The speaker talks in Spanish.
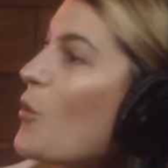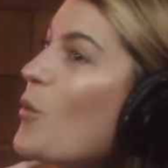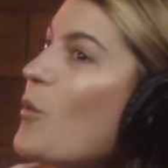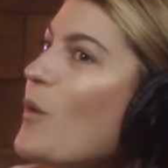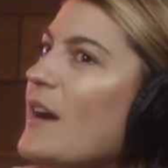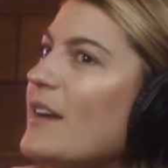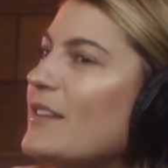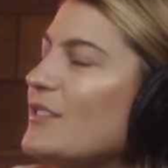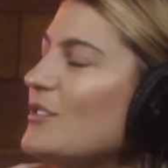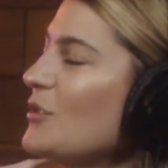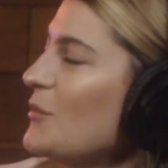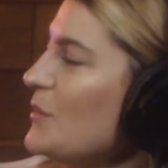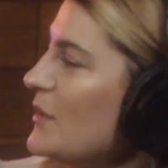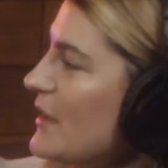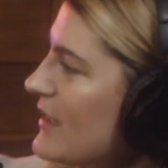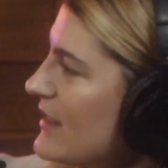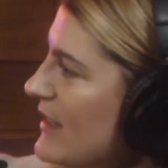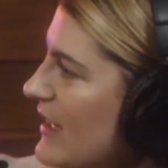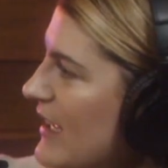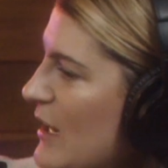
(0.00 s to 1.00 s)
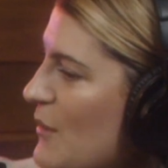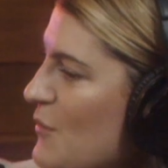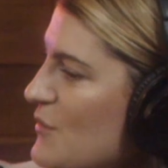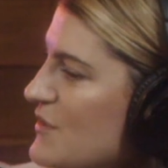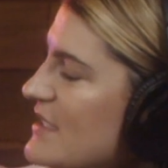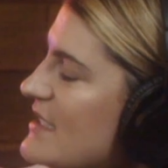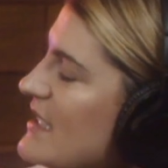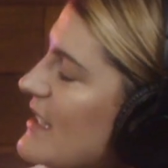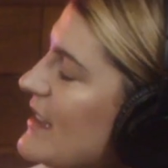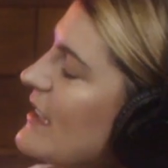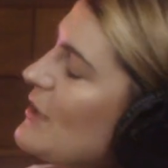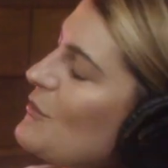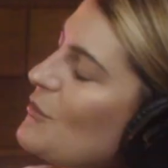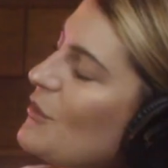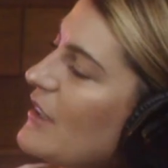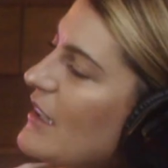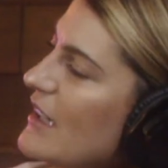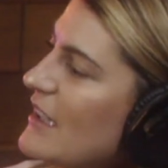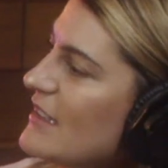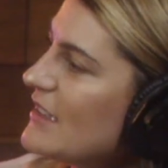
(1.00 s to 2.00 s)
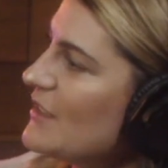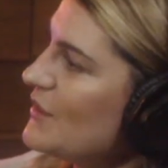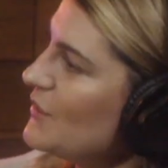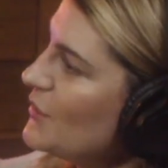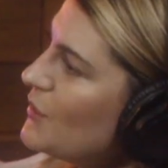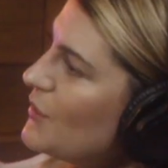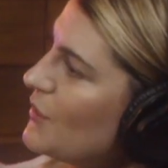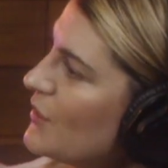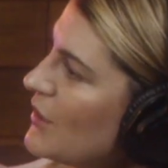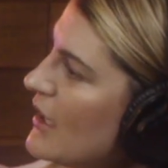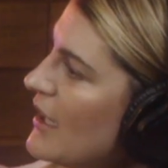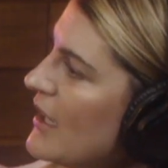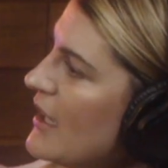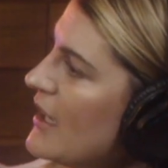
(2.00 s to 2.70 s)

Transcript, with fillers: cuando practicamos y sentimos gratitud.